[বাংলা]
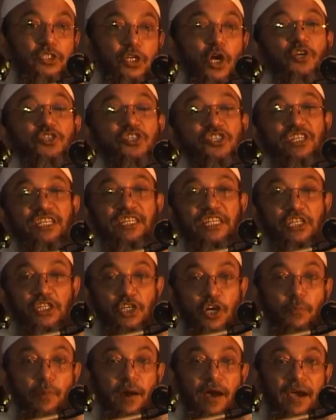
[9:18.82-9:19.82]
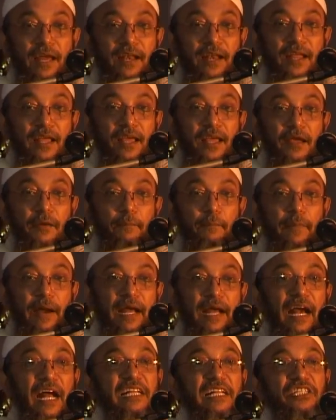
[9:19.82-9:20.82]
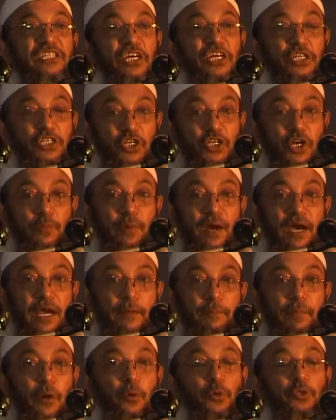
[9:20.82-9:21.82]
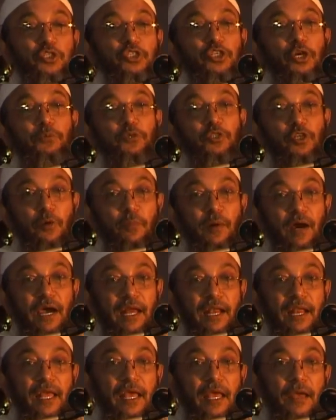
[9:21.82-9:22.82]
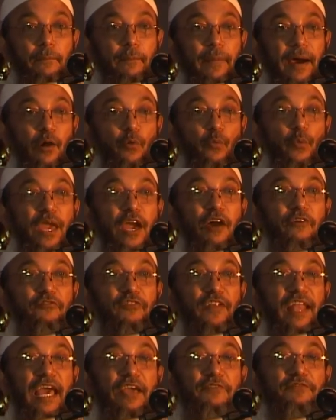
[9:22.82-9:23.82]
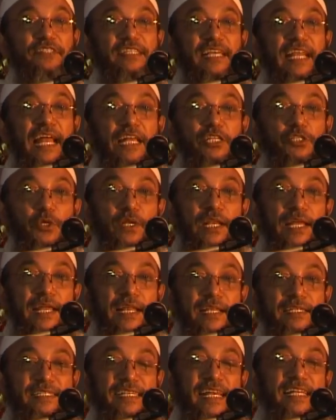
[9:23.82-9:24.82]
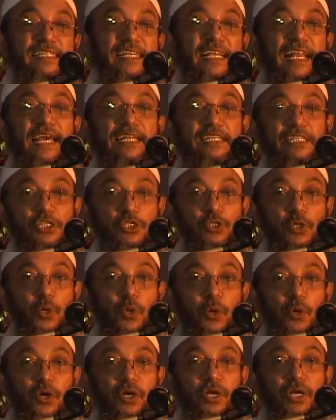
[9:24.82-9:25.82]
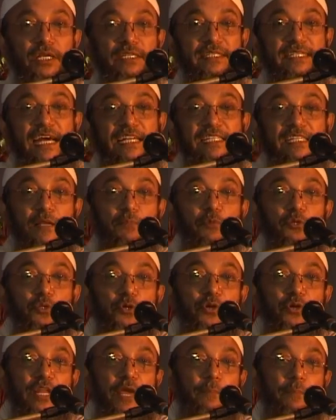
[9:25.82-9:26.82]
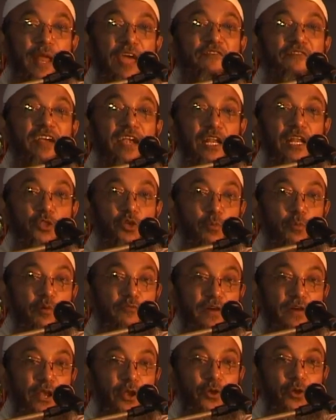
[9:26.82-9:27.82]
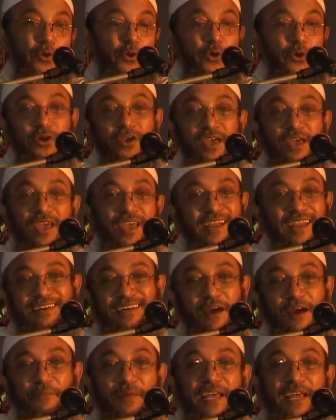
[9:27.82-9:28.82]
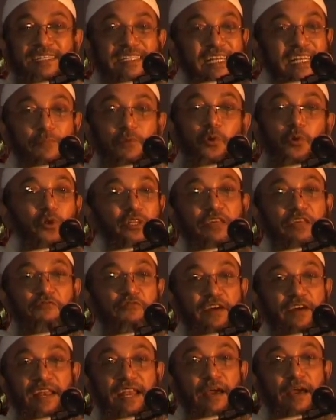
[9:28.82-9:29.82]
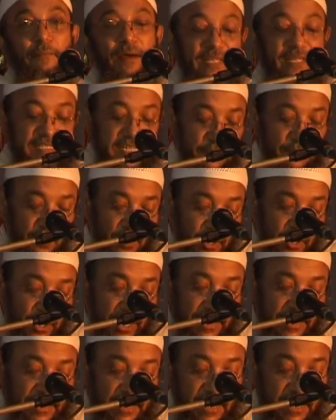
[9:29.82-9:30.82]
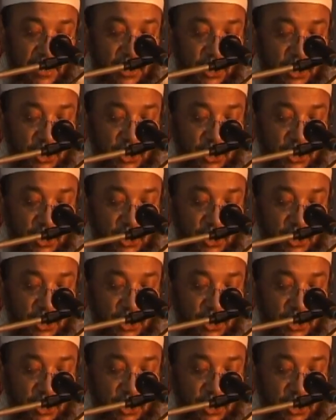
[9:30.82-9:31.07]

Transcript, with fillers: সংস্কৃতি সবার বা কালচার সবার বা উৎসব সবার বা ওয়ে অফ লাইফ জেলা চলে যে জেলা ইচ্ছে চলো যার যার মতো করে প্রাইভেটলি ধর্ম পালন করো এটা আমরা ইসলামও করতাম পারি না বা ইসলামের লগে একটা